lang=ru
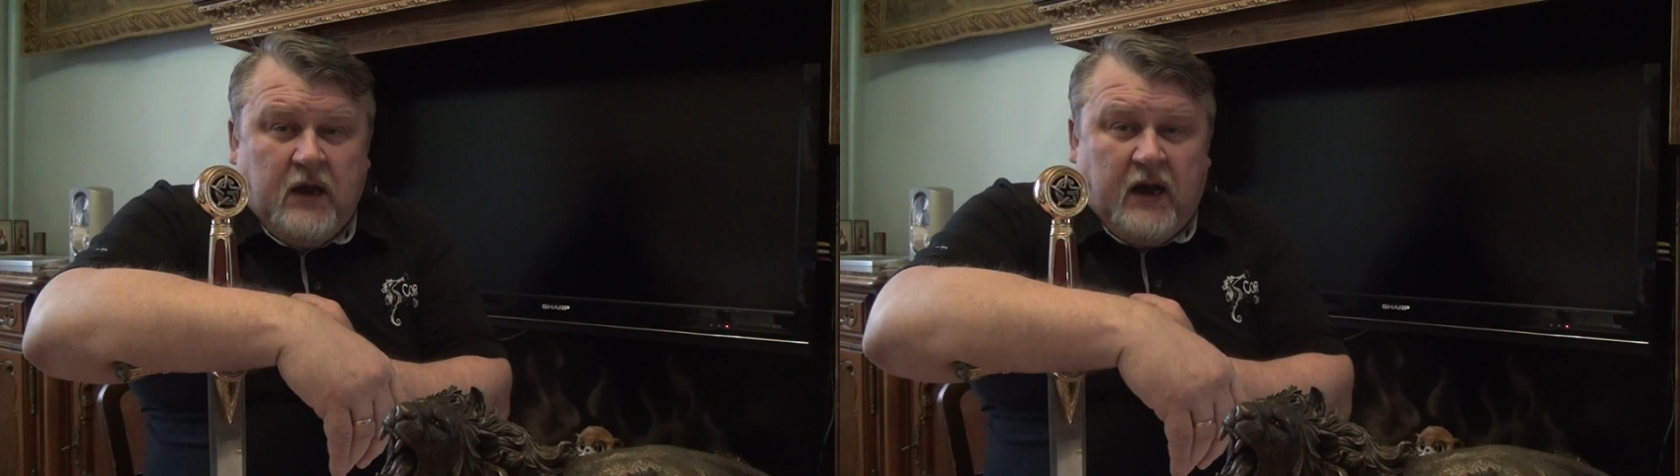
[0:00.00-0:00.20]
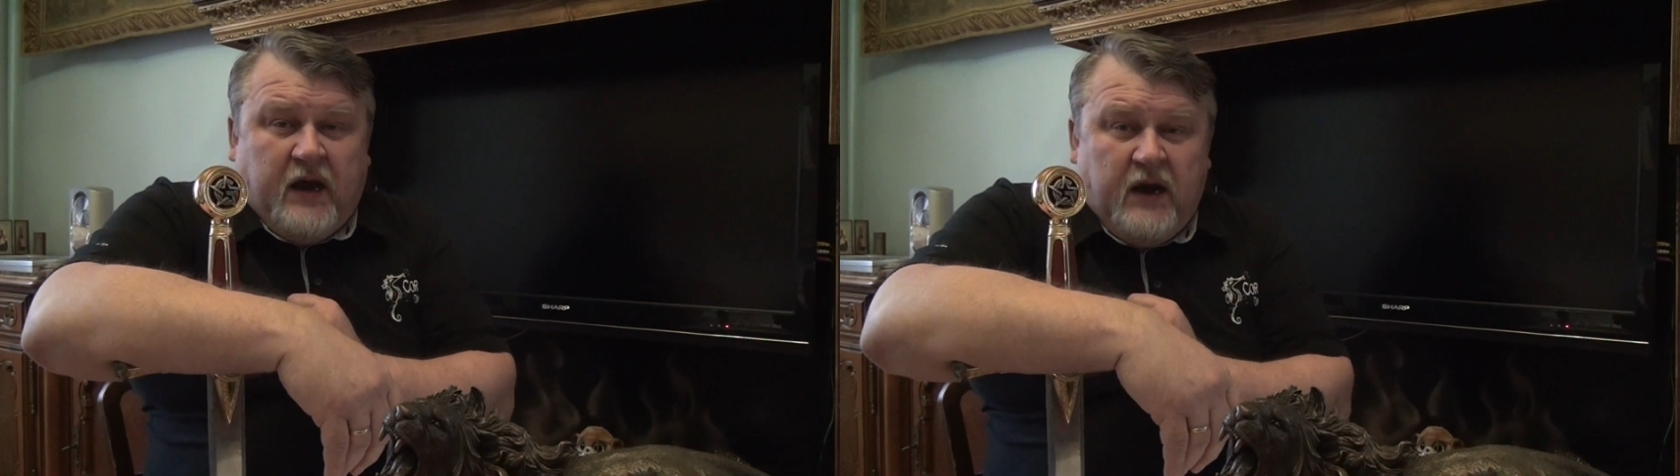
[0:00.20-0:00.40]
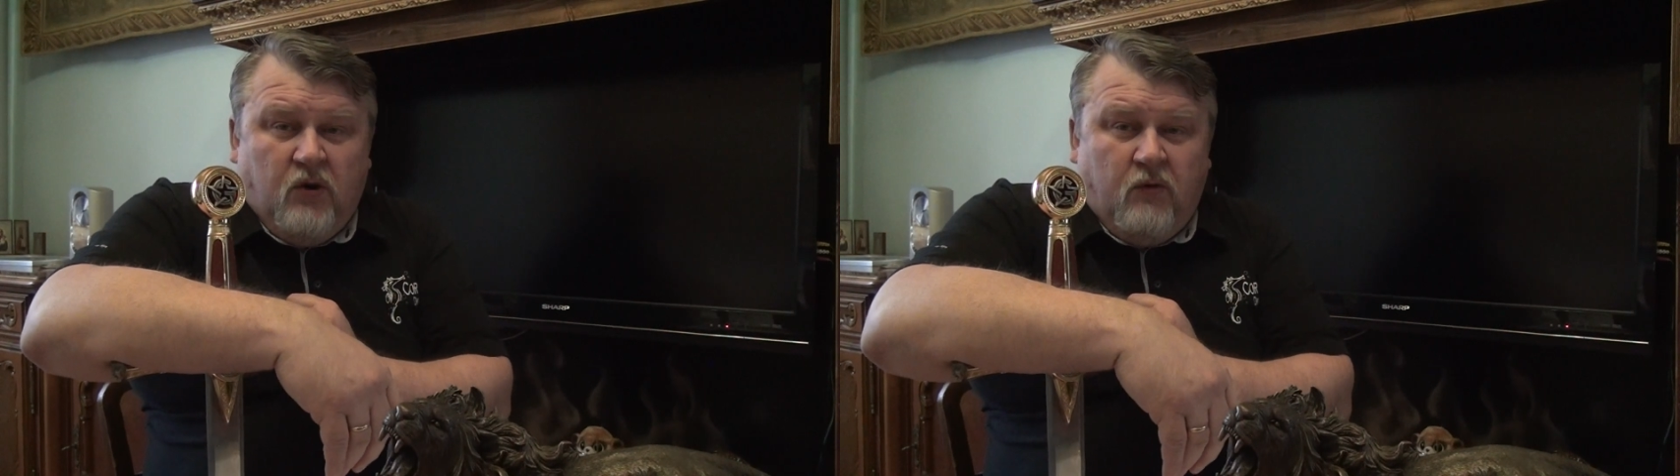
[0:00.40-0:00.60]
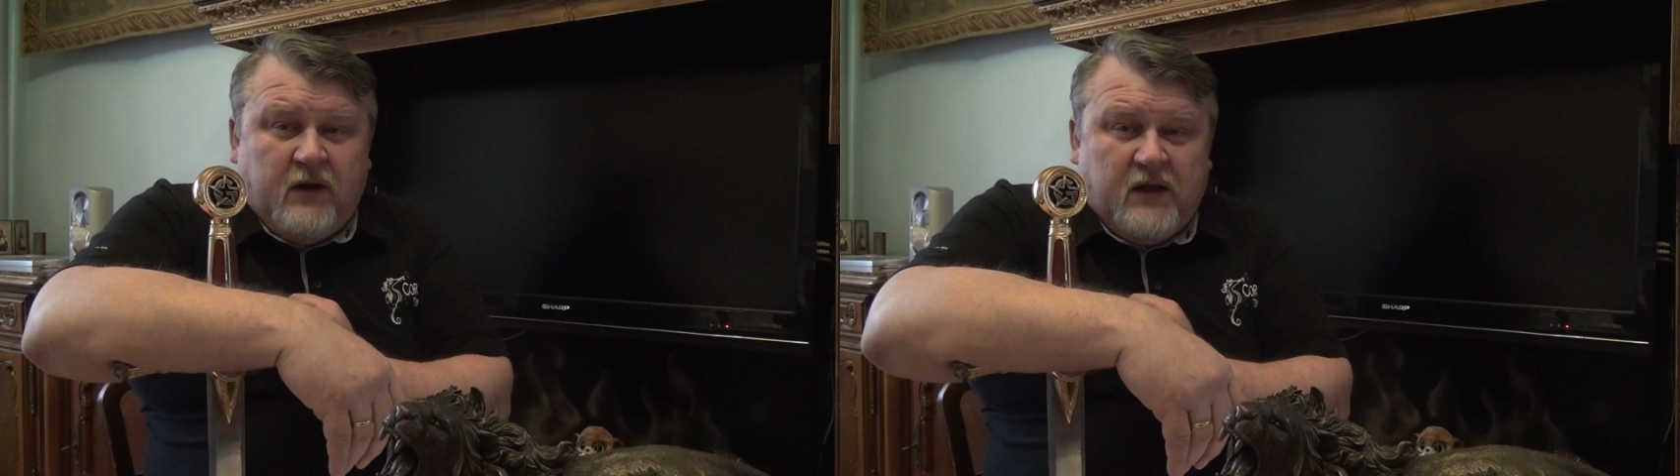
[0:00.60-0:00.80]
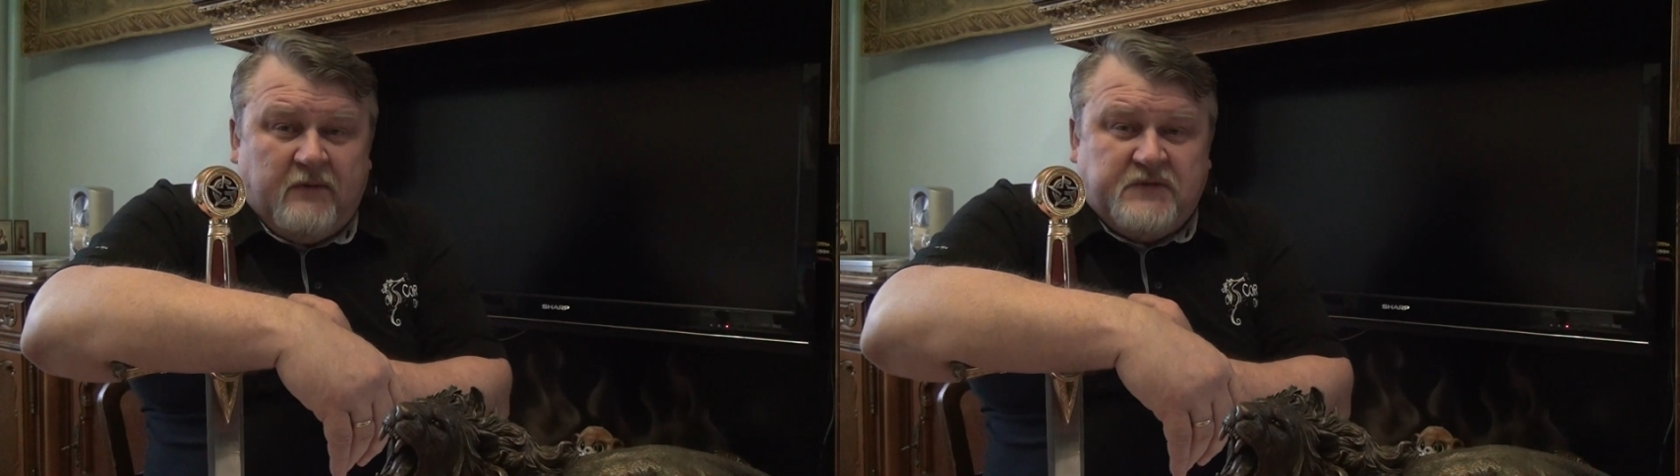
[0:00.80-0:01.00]
А
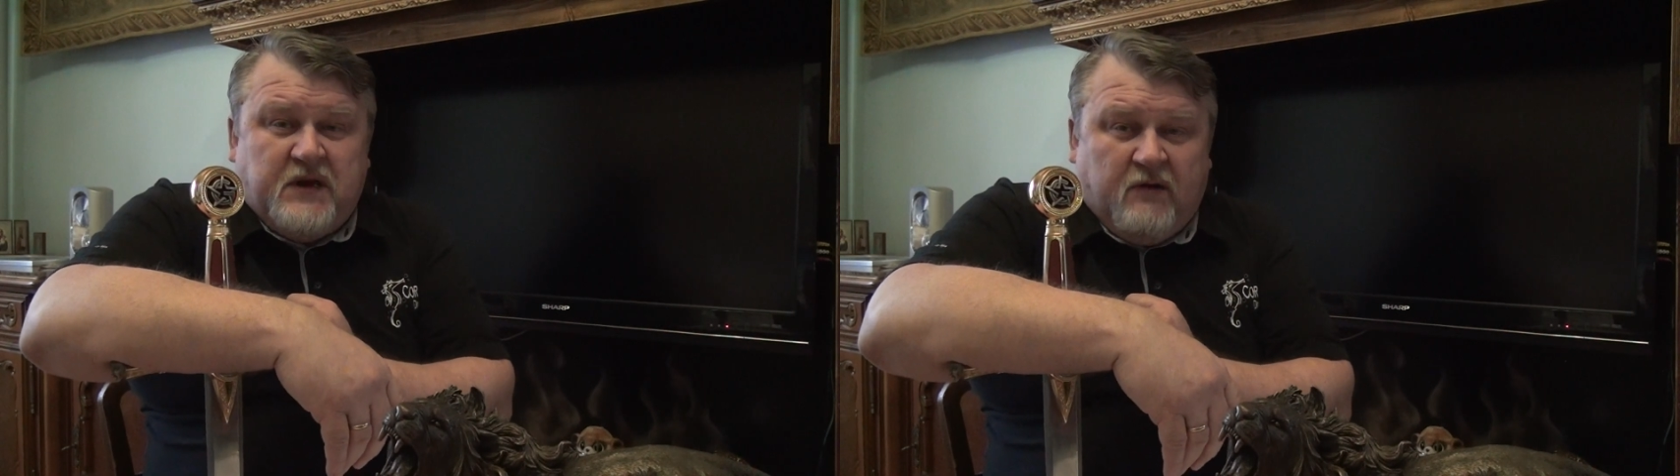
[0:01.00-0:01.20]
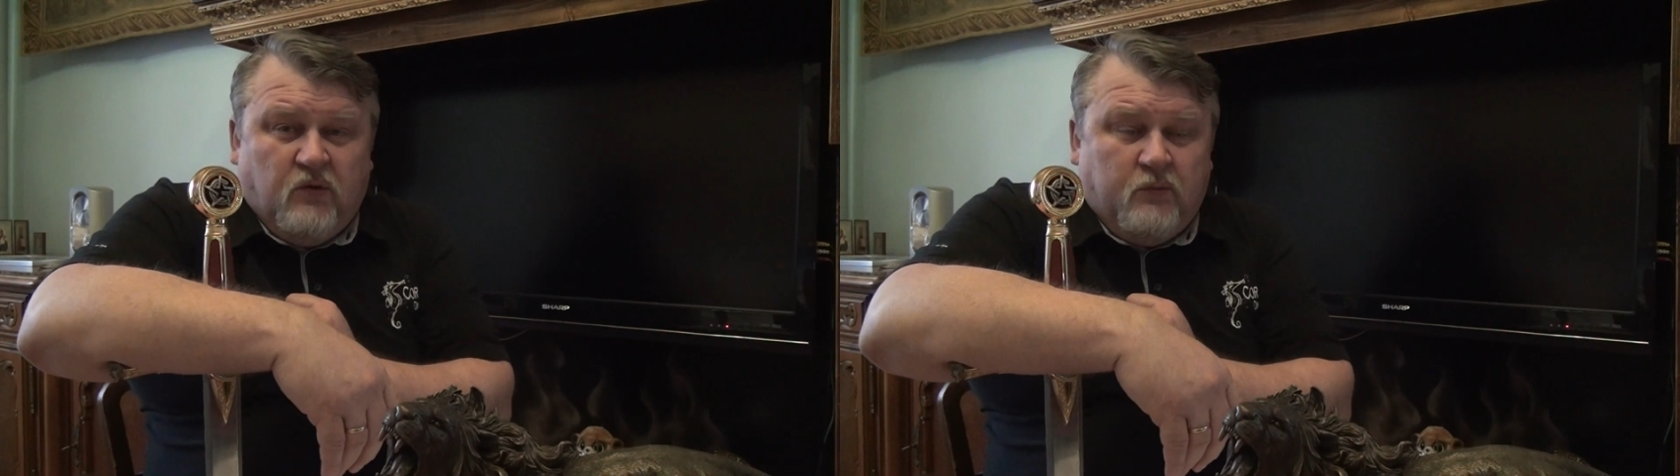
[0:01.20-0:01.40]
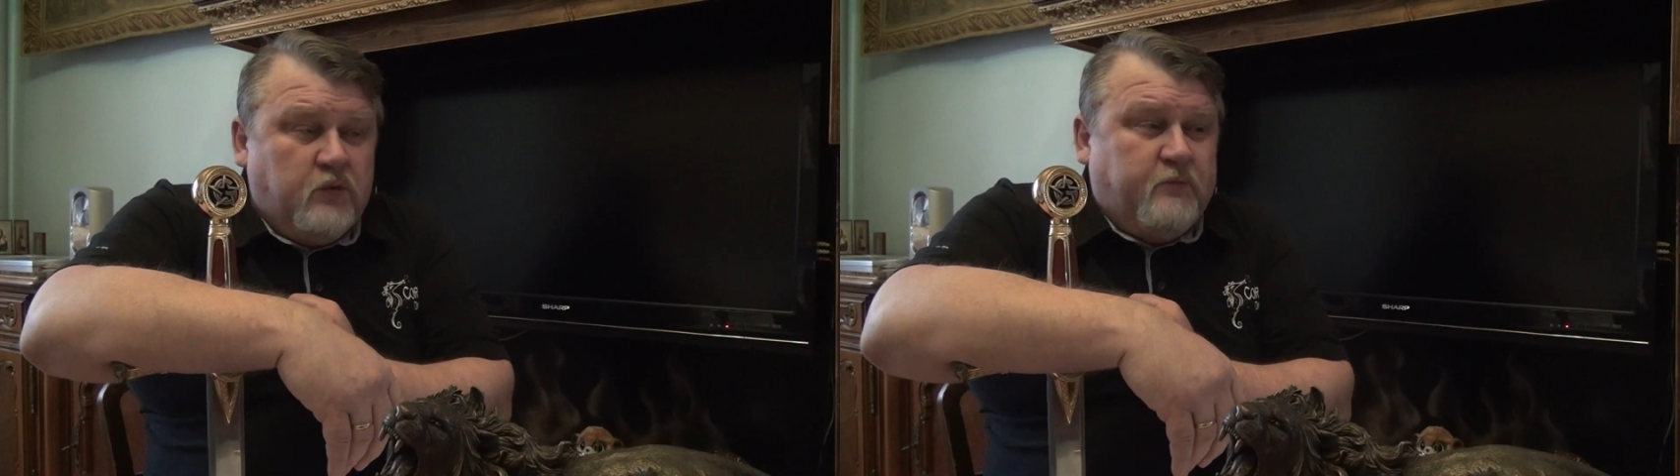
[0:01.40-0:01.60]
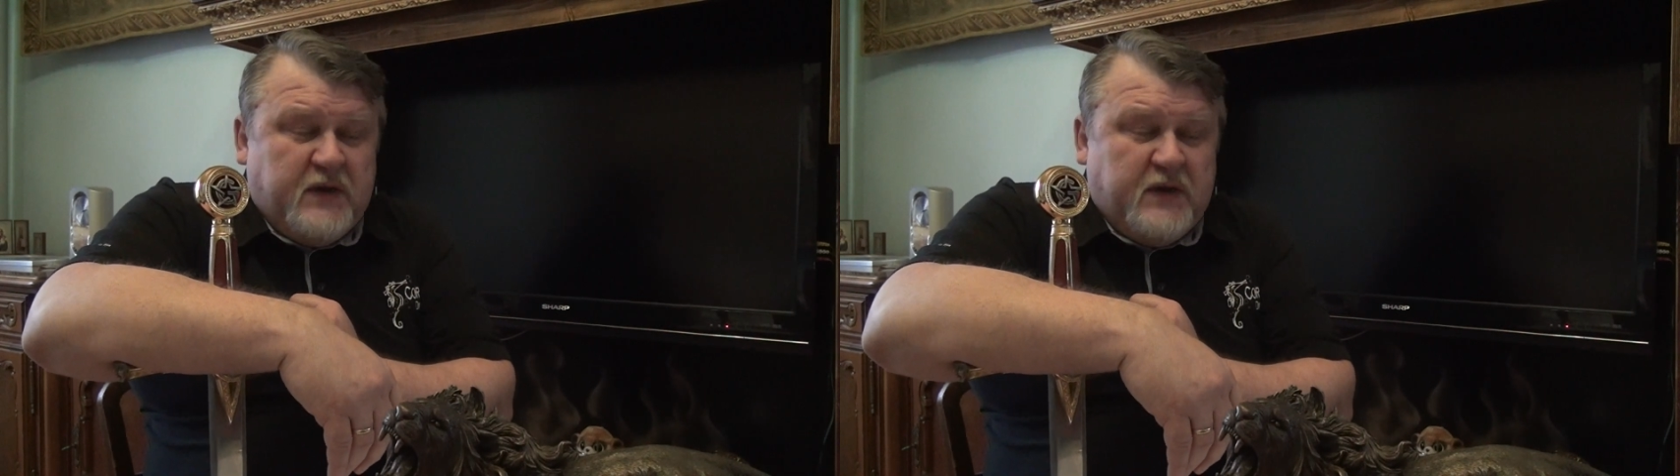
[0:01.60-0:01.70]
хреновых ламп все равно будет